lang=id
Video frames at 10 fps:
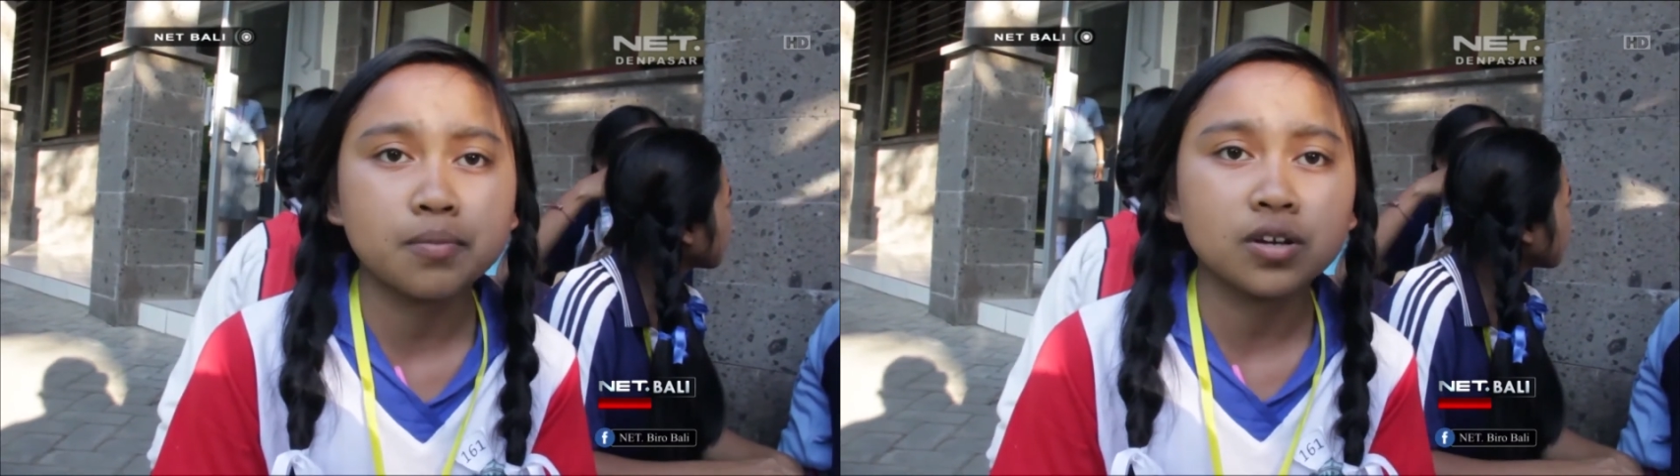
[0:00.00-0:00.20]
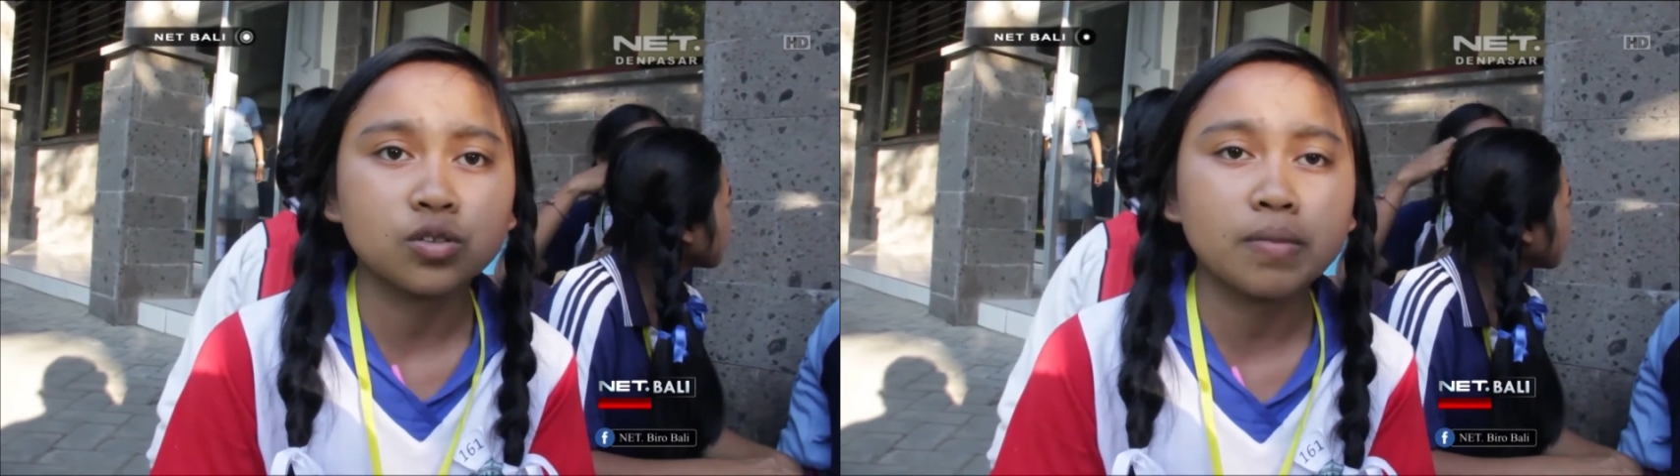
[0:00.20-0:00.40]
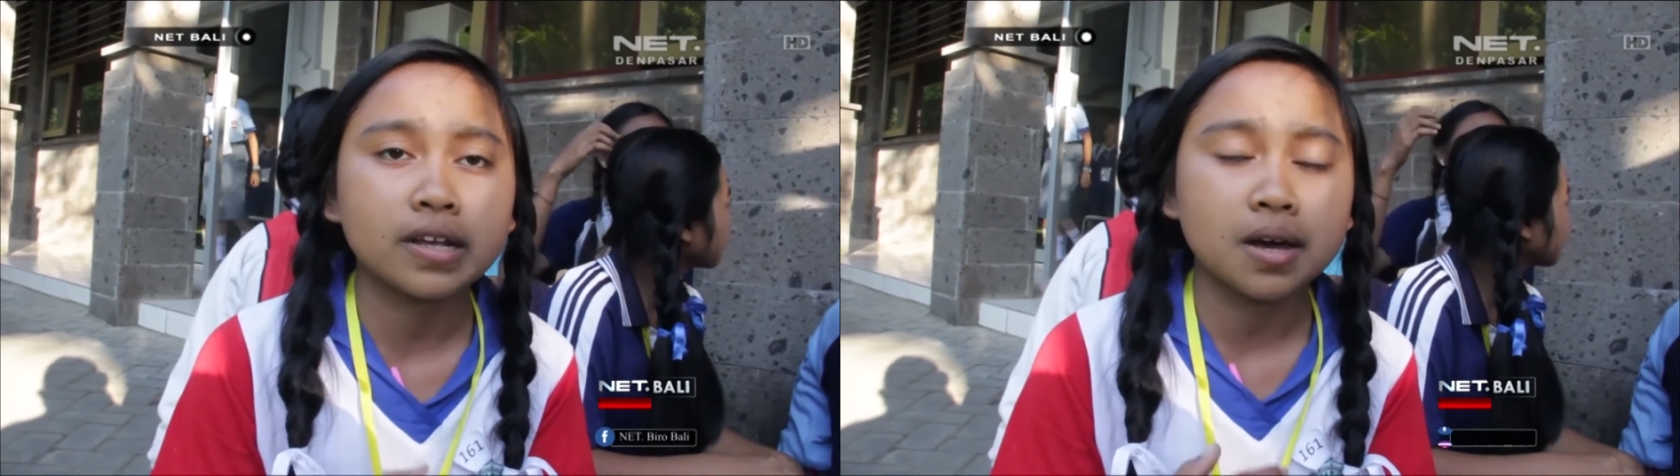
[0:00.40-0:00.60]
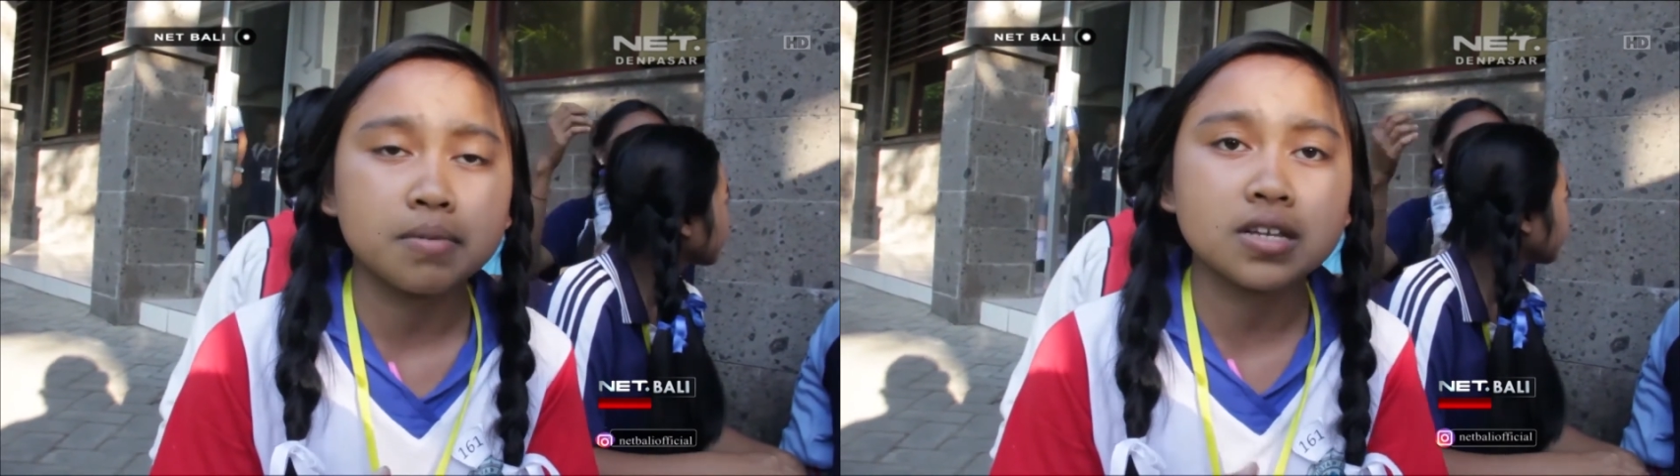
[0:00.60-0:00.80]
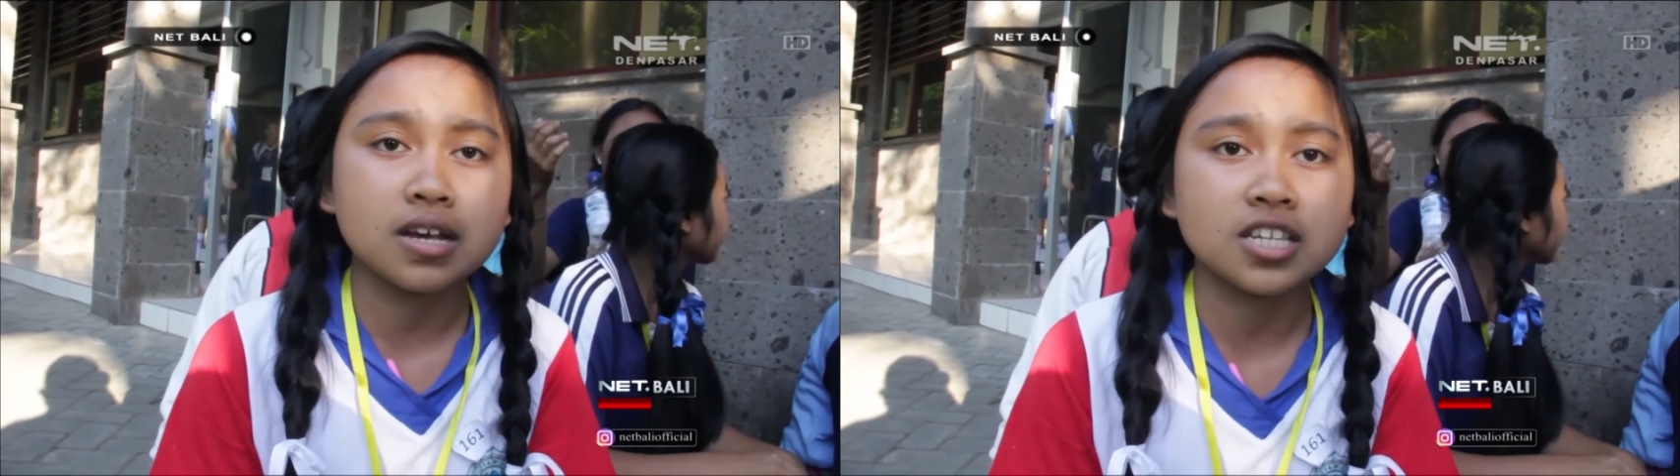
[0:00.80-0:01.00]
begitu banyak
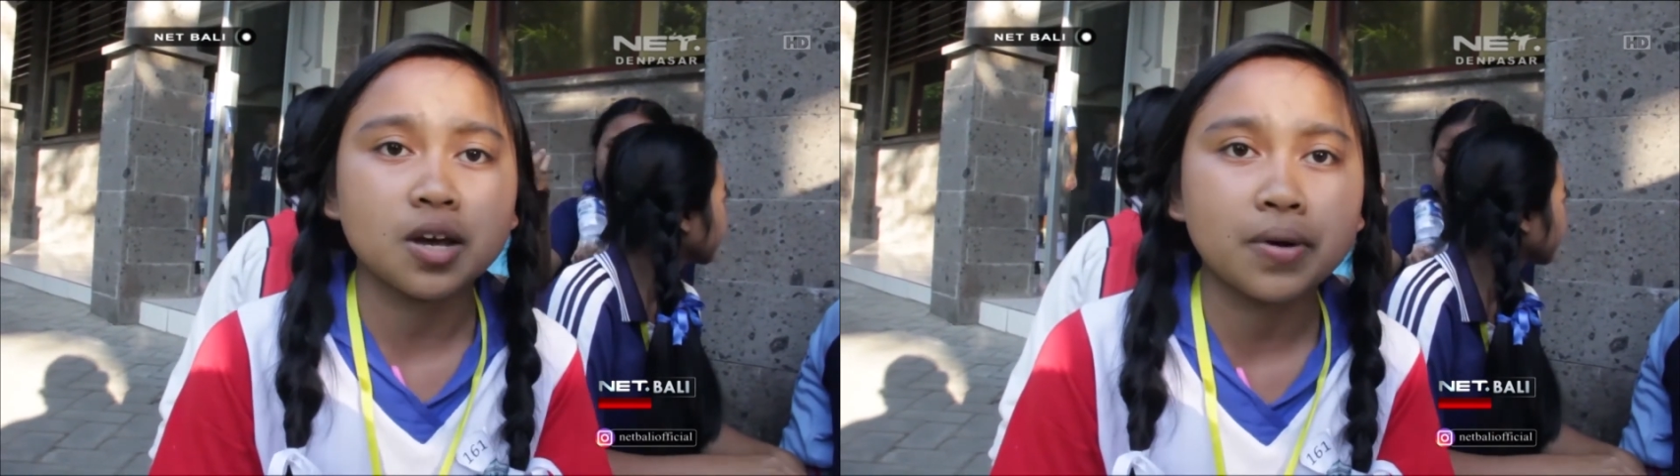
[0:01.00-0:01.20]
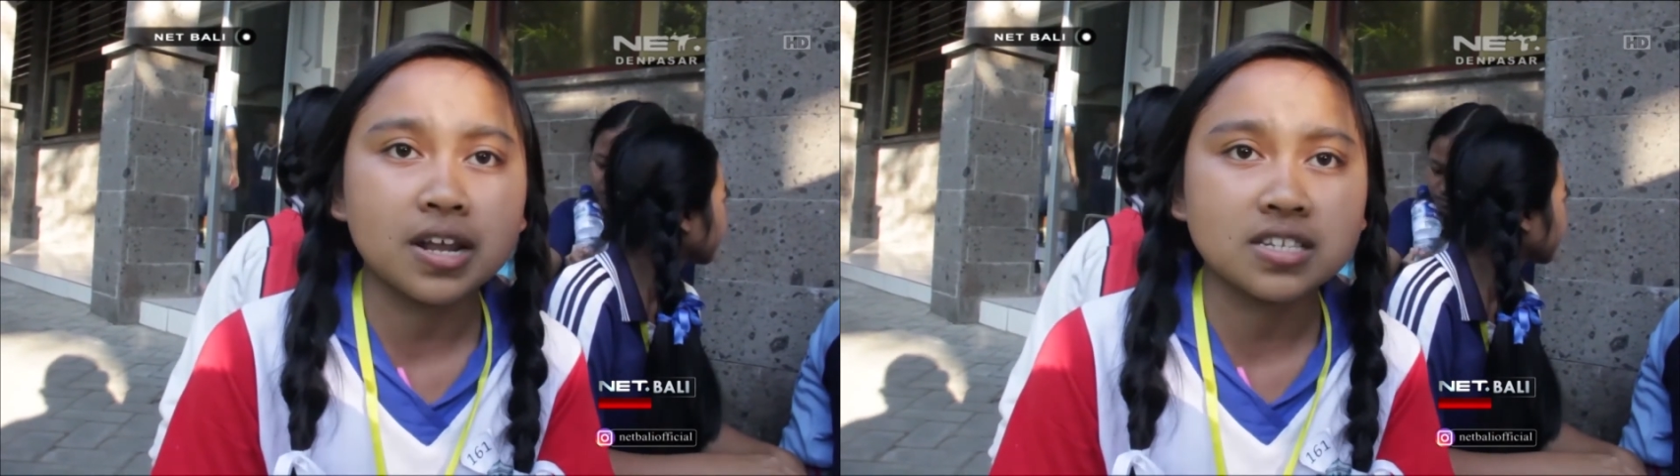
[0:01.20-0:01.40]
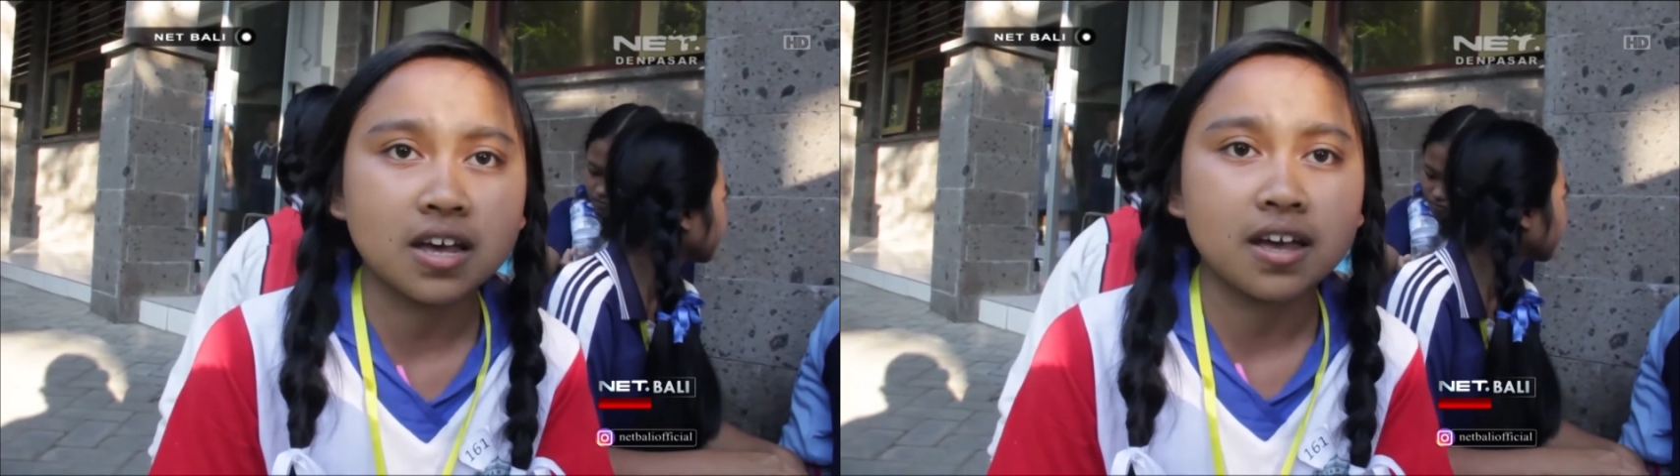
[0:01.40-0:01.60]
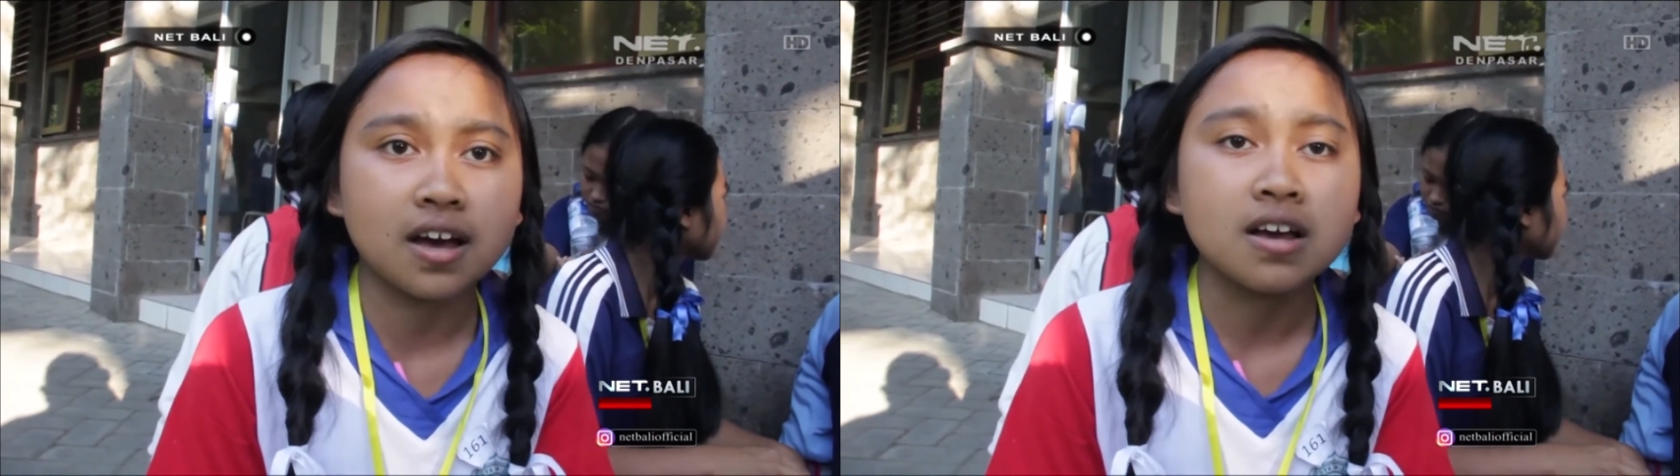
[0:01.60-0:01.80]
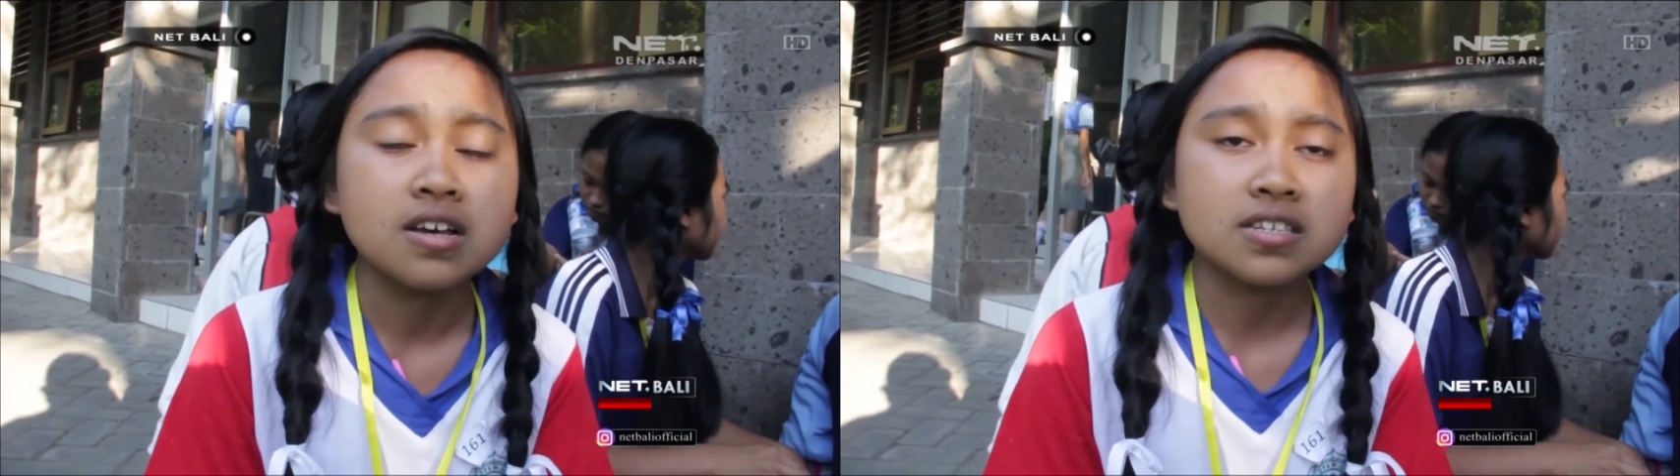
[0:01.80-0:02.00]
berjasa pada saya.